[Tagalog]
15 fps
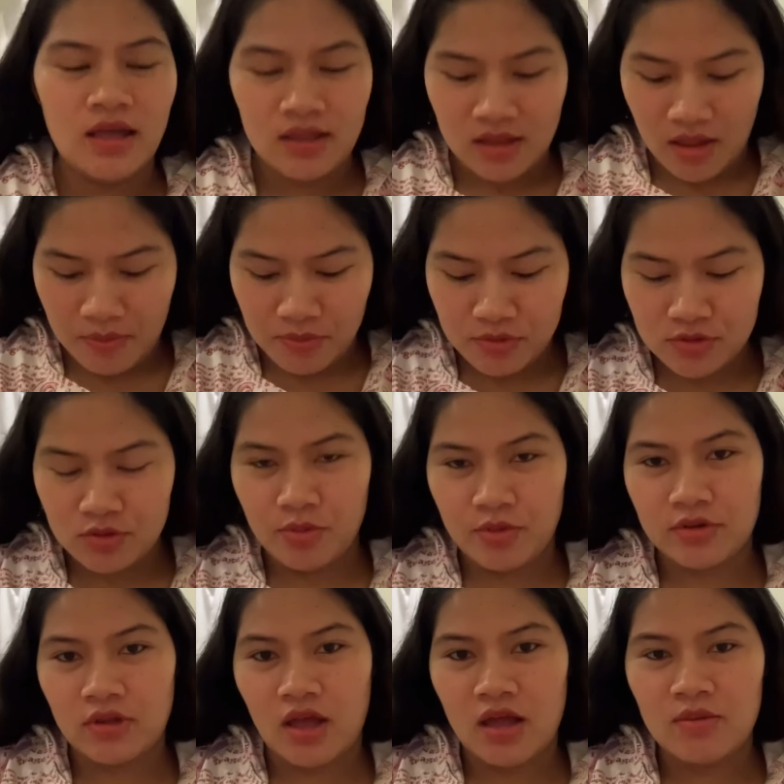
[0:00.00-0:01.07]
Tapos
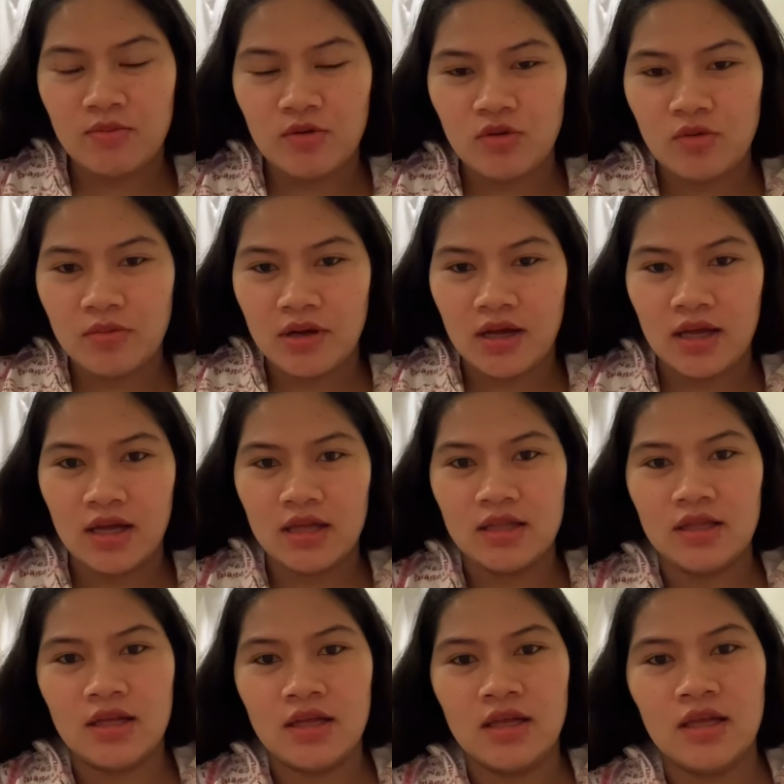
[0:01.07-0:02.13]
suportahan mo yung mga